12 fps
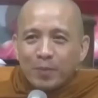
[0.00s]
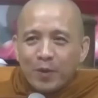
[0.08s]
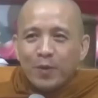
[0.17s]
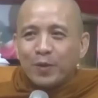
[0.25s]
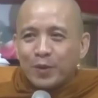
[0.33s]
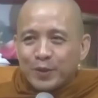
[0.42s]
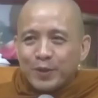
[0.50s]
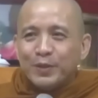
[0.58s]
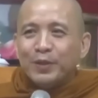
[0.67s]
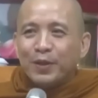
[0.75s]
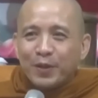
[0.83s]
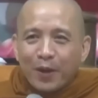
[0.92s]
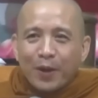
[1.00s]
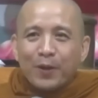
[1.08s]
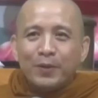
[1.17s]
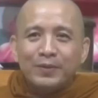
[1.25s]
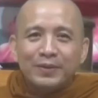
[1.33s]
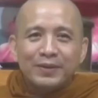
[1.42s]
có buồn có sướng có
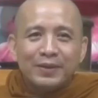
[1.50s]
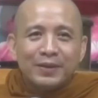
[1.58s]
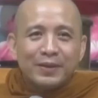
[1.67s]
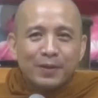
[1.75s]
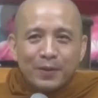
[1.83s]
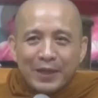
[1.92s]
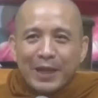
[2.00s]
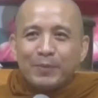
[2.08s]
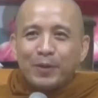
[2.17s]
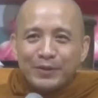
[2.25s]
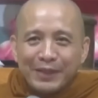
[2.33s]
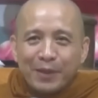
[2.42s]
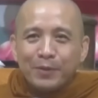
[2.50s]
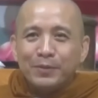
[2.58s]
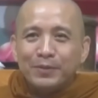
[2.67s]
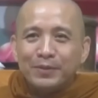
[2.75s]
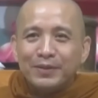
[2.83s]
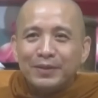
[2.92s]
khổ có đẹp có
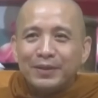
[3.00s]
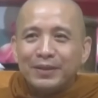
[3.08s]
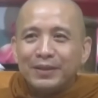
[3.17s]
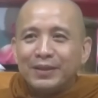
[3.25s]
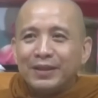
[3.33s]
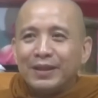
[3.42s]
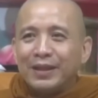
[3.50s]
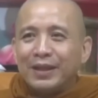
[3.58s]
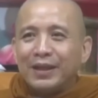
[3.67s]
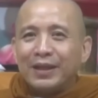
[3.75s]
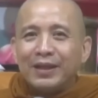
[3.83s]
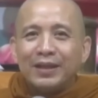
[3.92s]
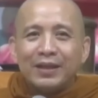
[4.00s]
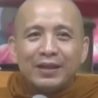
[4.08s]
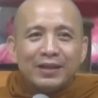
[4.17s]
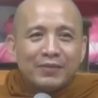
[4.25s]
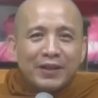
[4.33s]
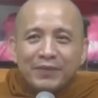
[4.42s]
xấu à,
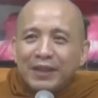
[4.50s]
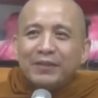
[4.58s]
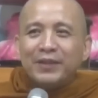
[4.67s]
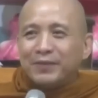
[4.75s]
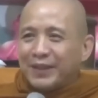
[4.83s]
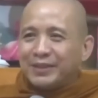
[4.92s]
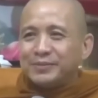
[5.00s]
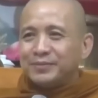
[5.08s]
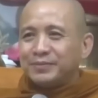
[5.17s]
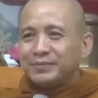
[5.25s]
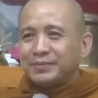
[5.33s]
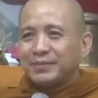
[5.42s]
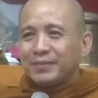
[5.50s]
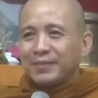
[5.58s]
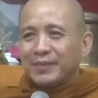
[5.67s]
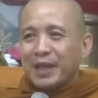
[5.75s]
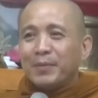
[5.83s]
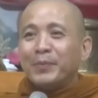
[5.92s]
vân vân và vân vân
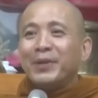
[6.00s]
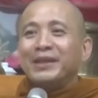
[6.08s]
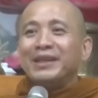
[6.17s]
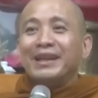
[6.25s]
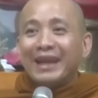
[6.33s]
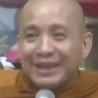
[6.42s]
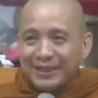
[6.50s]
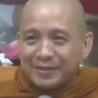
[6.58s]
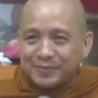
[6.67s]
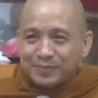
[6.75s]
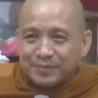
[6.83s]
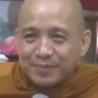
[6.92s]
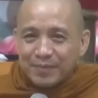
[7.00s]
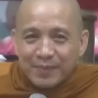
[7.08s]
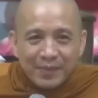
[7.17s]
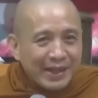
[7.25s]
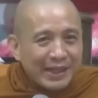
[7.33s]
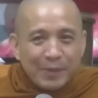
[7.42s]
để mình mình dễ thấy
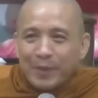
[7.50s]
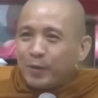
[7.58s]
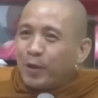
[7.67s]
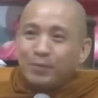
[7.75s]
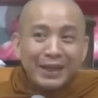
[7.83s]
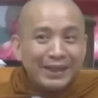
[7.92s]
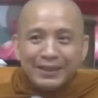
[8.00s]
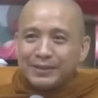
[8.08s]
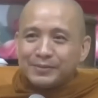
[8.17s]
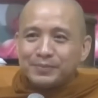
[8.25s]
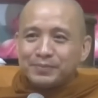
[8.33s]
đằng này mình còn không thấy